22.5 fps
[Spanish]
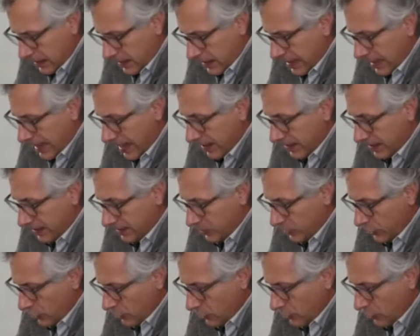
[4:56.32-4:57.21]
y la
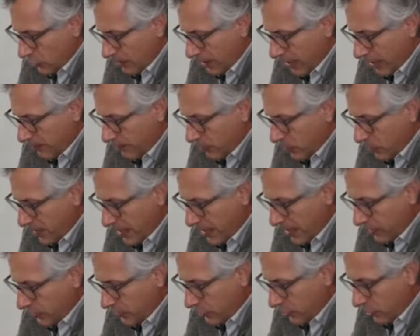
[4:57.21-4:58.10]
decisión sobre las
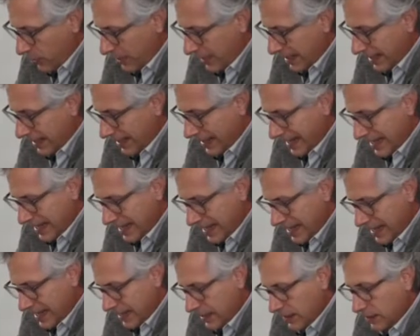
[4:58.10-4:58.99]
propias acciones
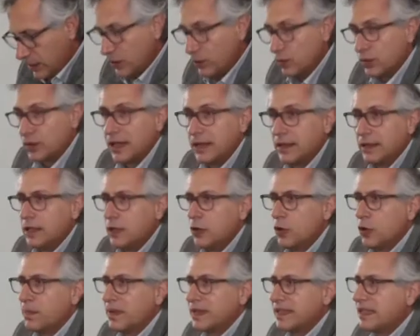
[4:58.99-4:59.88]
requiere de un
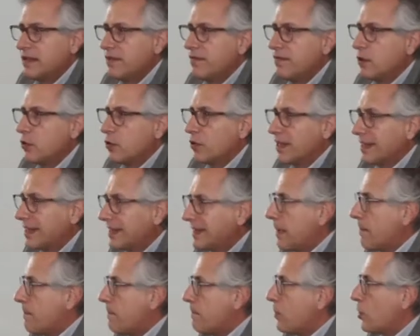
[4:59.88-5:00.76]
sentido específico de
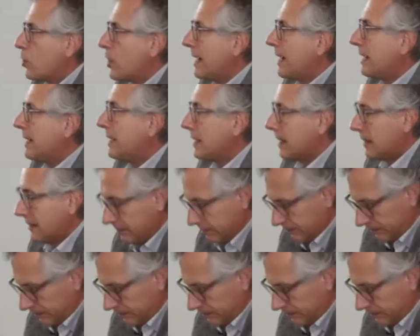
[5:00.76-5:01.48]
temporalidad.